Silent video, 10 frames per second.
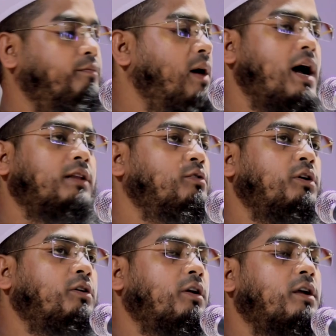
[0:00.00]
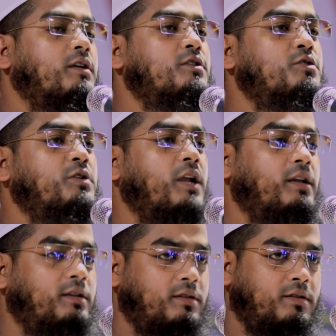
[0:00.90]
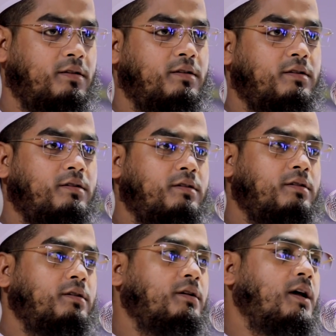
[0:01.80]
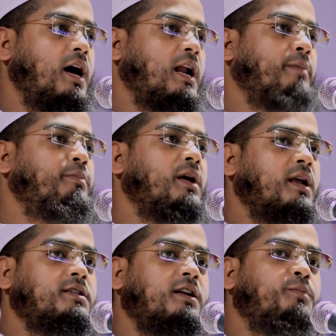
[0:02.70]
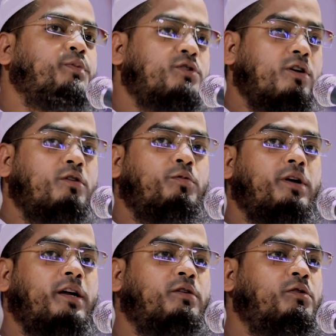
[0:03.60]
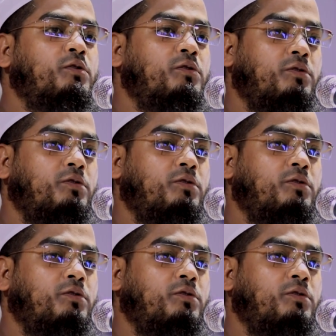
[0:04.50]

বাহাদুরি করার কিছুই নাই আর আপনারা যারা পিছনে বয়ে একটু